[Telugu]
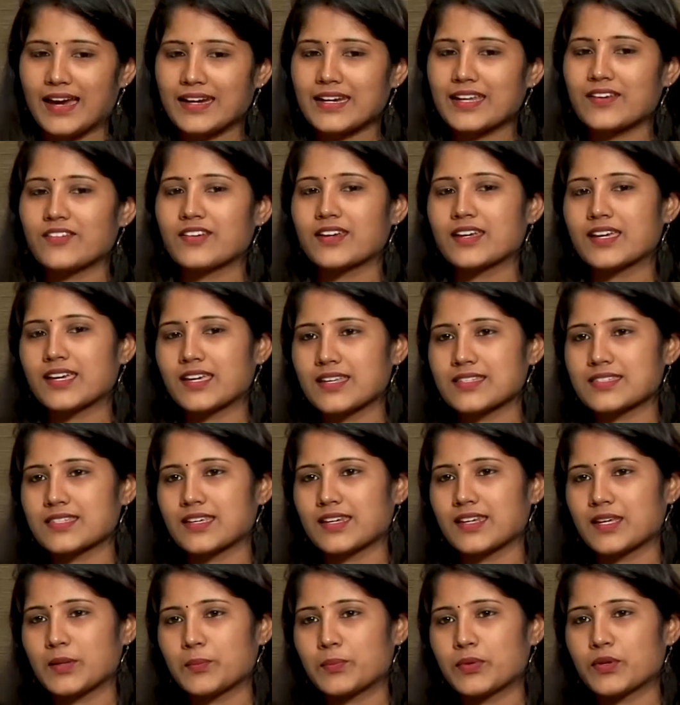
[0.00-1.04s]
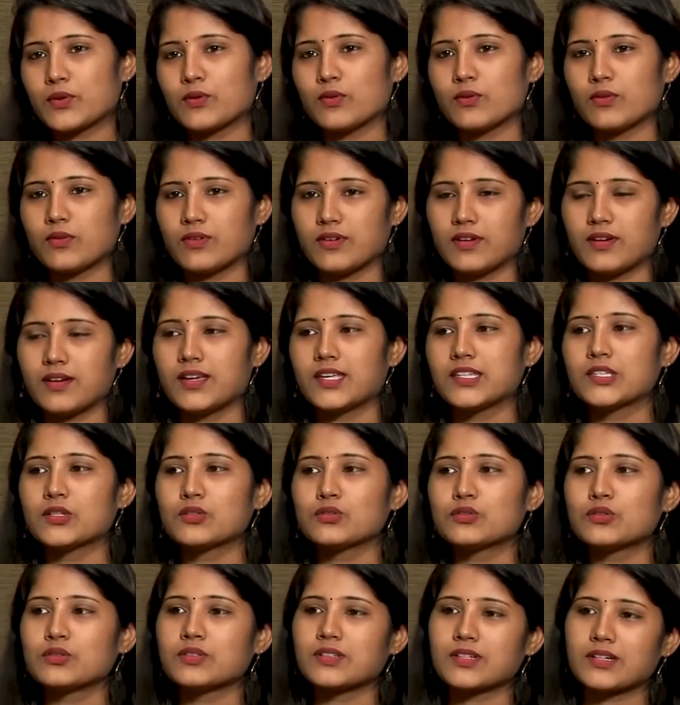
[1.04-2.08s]
అండ్ ఎవరికైనా సరే ఇప్పుడు
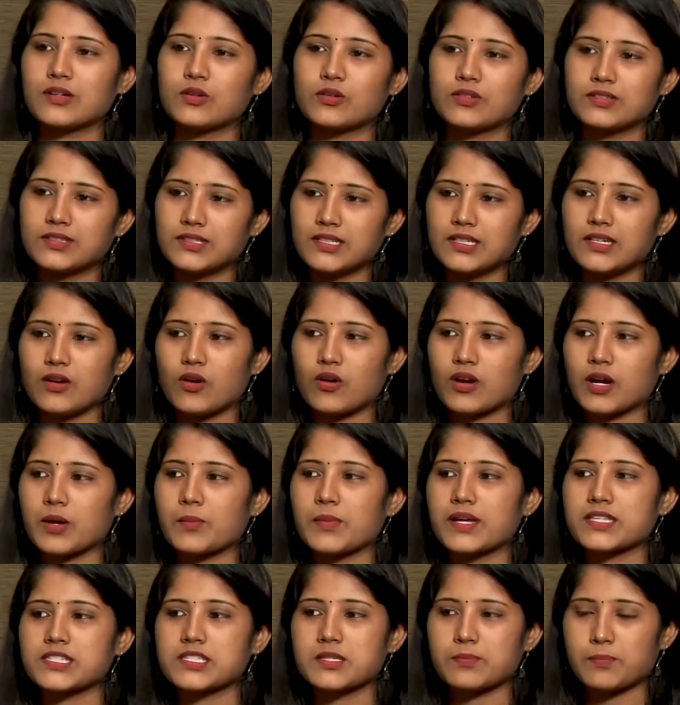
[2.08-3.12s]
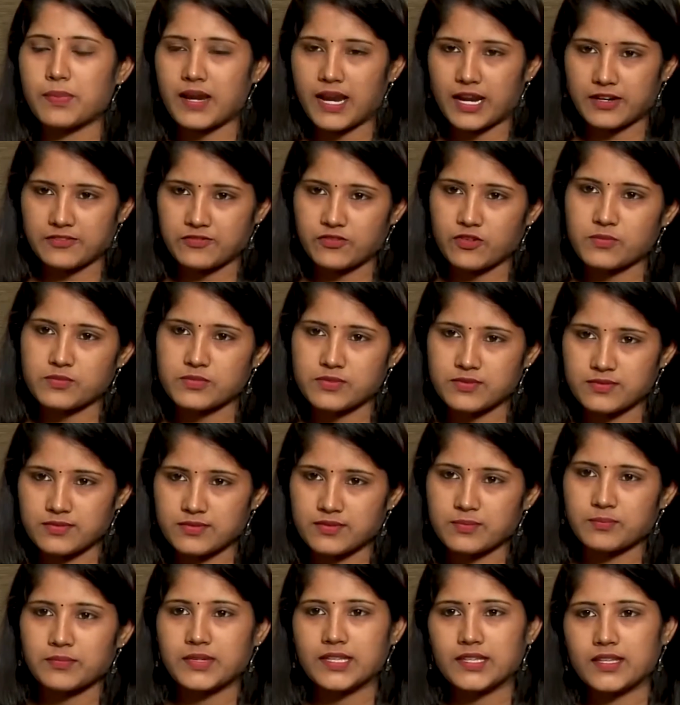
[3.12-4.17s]
ఎదుగుతున్న కొద్దీ ఒక మంచి ప్లాట్ఫామ్స్
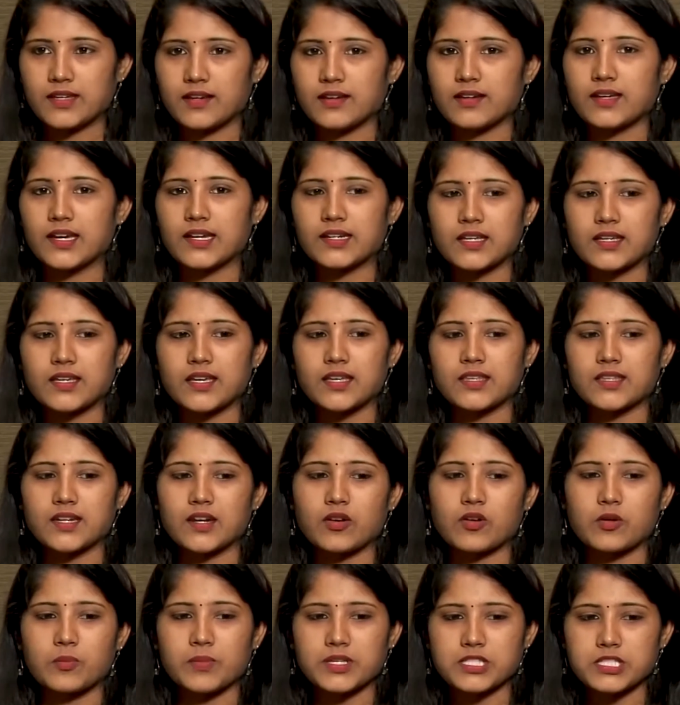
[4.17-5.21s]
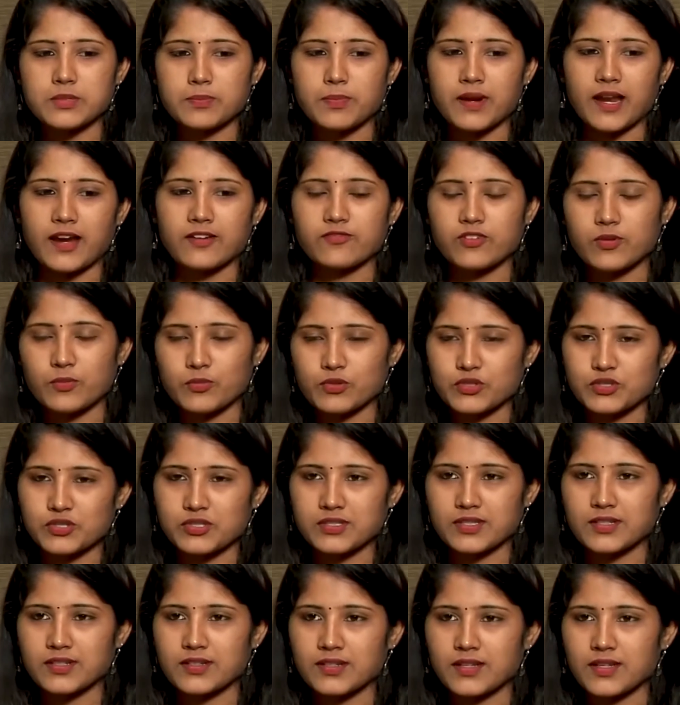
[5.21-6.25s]
మీద అంటే ఏదైనా ఒక మంచి ప్లాట్ఫామ్
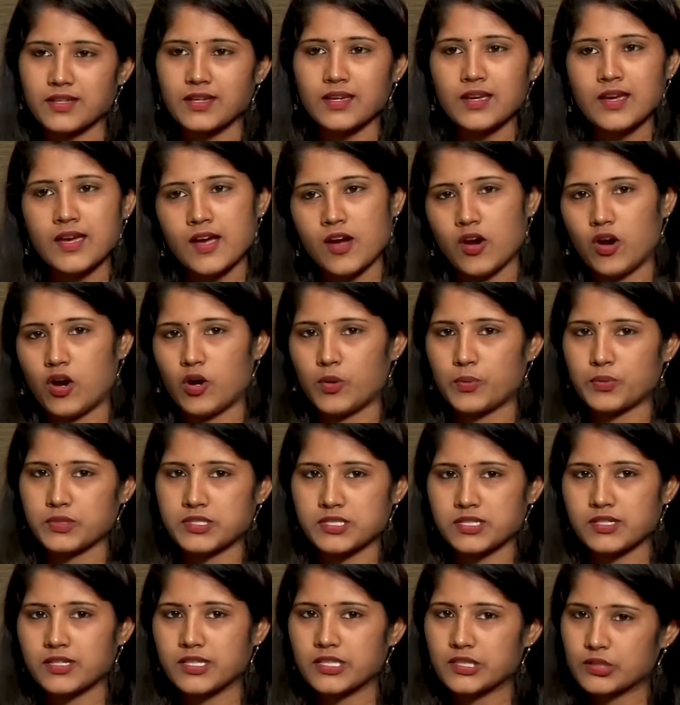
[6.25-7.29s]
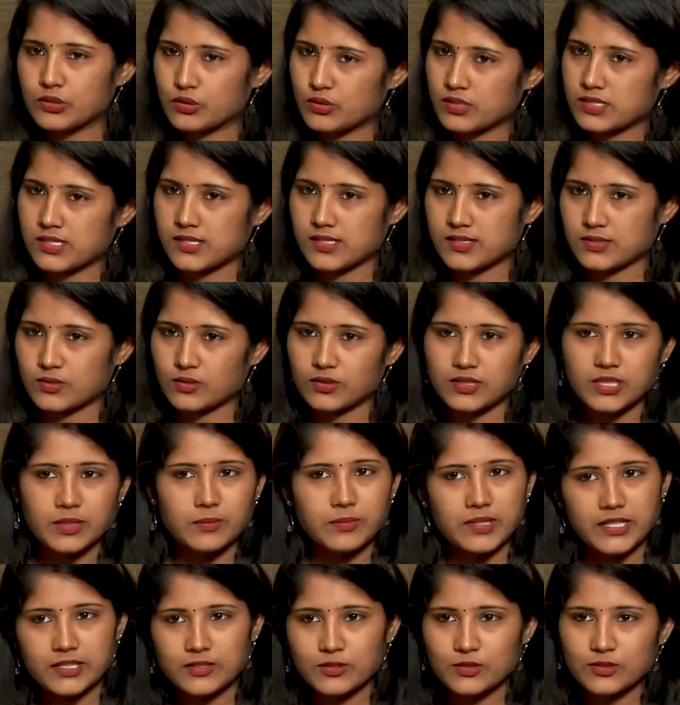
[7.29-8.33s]
వచ్చిందంటే ఆ ఆపర్చునిటీని యూజ్
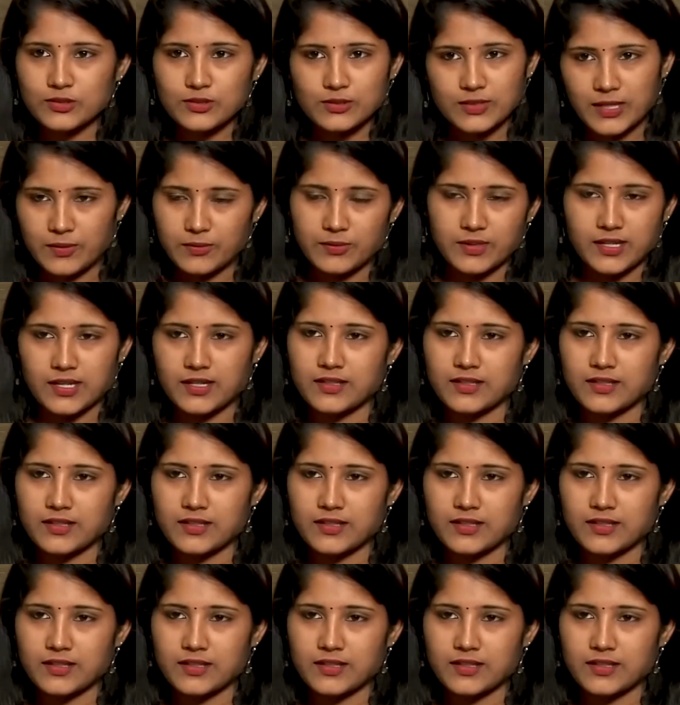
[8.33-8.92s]
చేసుకుందాం ఎదుగుతుందాం